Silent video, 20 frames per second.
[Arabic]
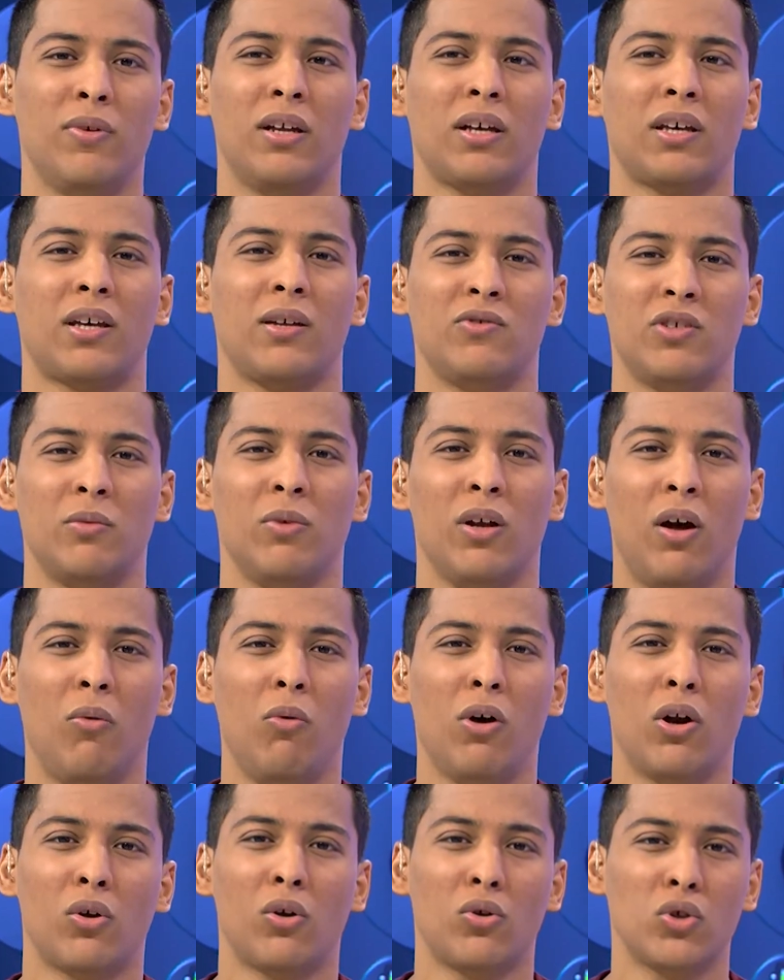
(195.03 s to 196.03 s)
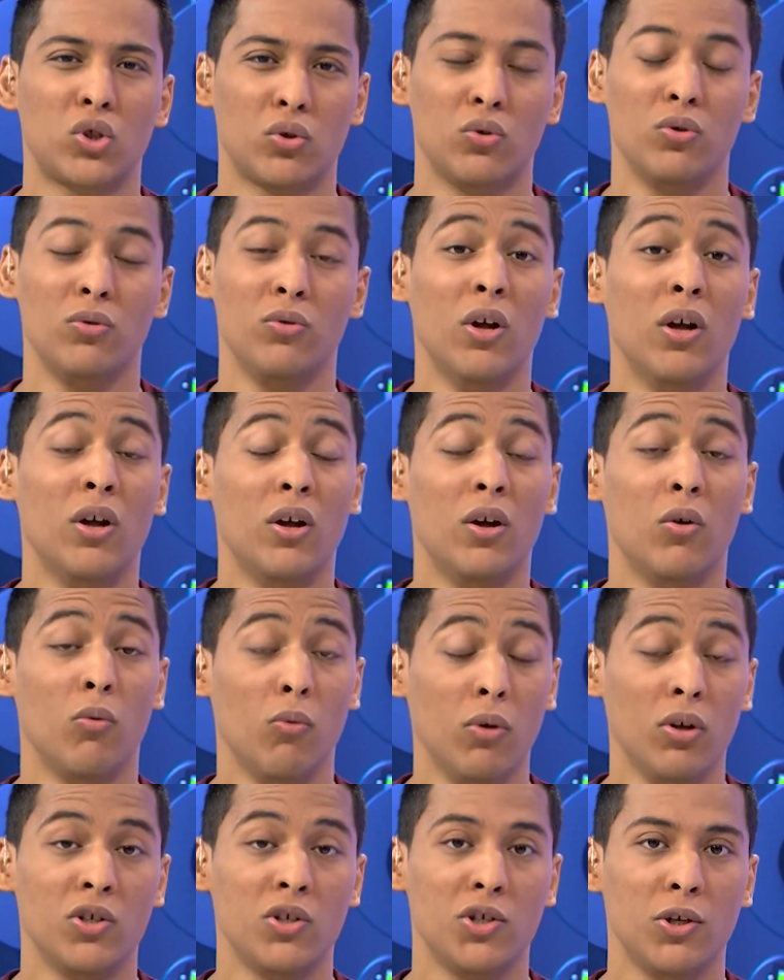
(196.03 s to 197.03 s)
لكن في جميع الأحوال خسروا
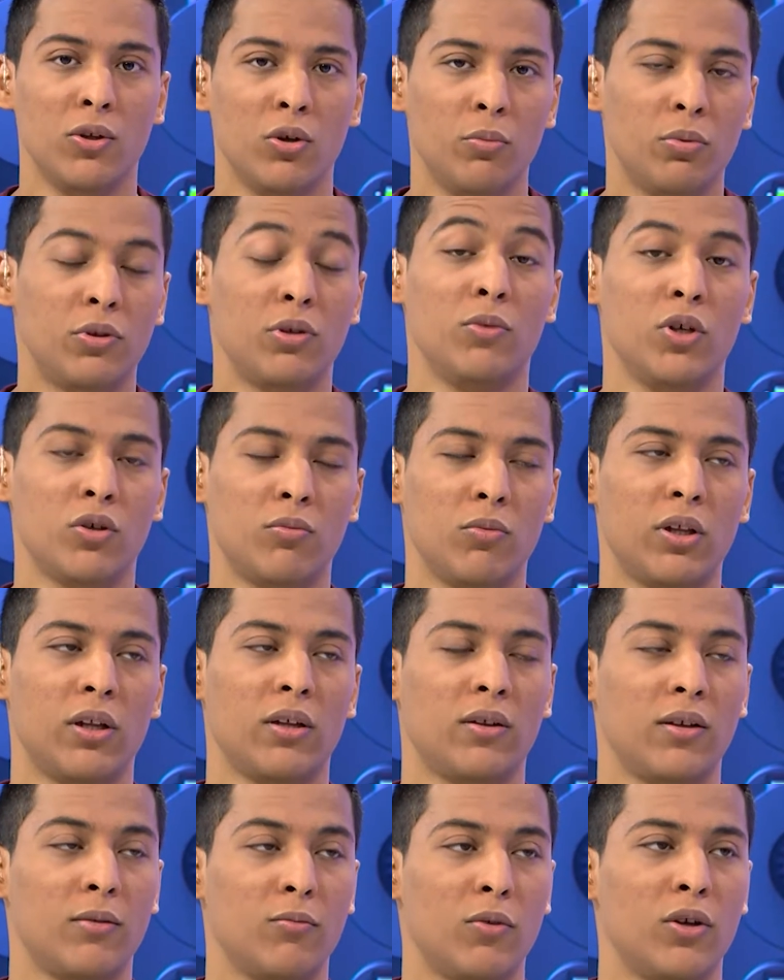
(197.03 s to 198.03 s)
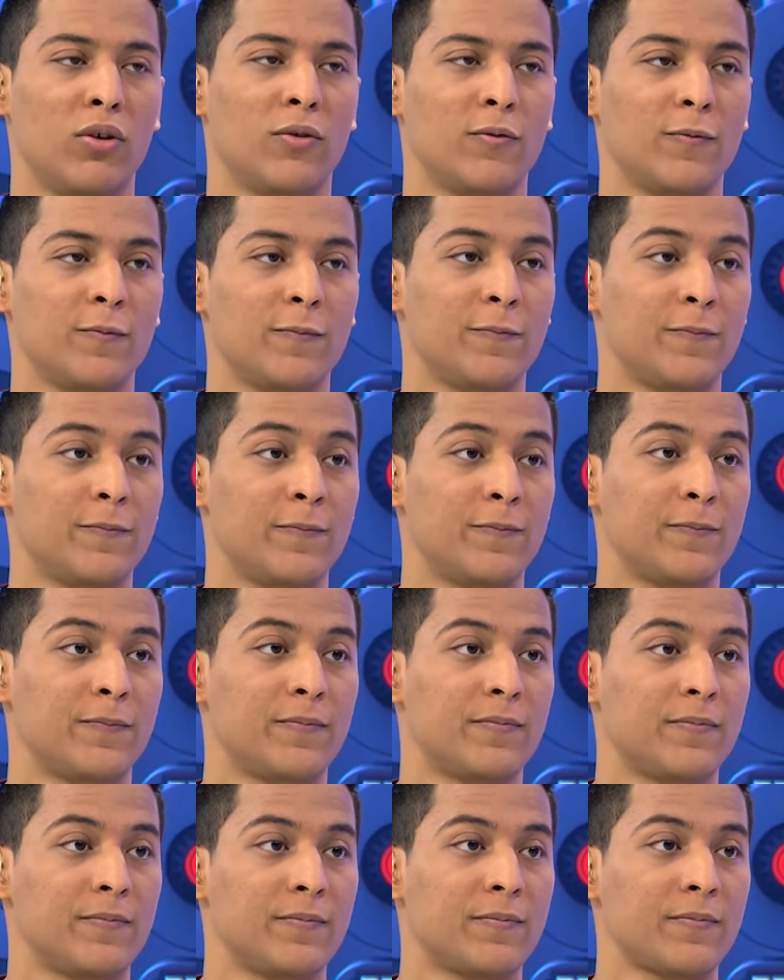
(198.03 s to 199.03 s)
ونجلدوا بتمويل باي ذا واي انا طبعا آه،
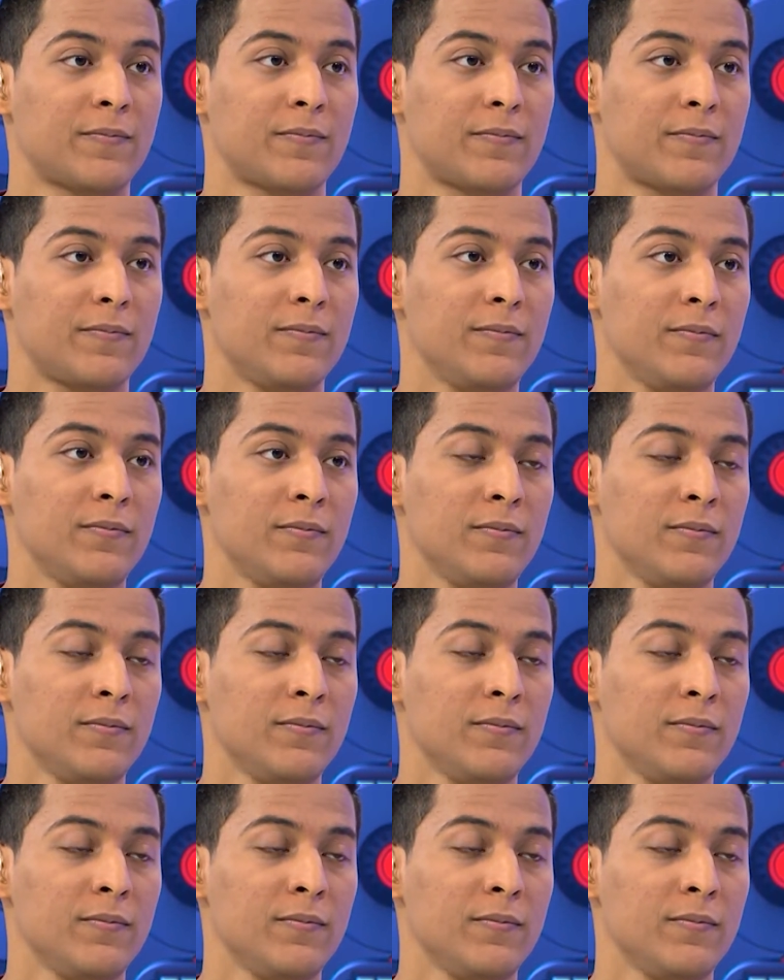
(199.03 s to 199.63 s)
من فتره منزل